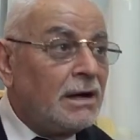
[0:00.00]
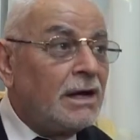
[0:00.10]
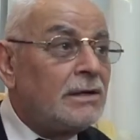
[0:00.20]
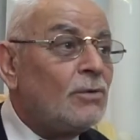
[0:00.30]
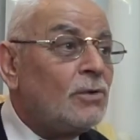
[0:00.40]

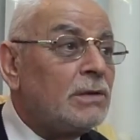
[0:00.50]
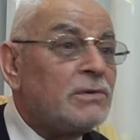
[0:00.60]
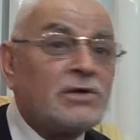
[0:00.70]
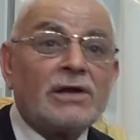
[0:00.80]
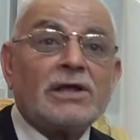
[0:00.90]
Aynı onun
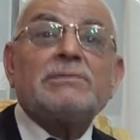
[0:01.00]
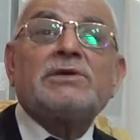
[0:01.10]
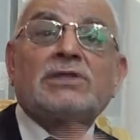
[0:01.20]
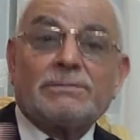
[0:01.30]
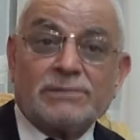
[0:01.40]
gibi. Kainat da bir
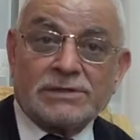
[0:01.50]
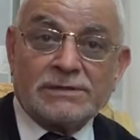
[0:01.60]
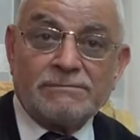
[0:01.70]
kitaptır.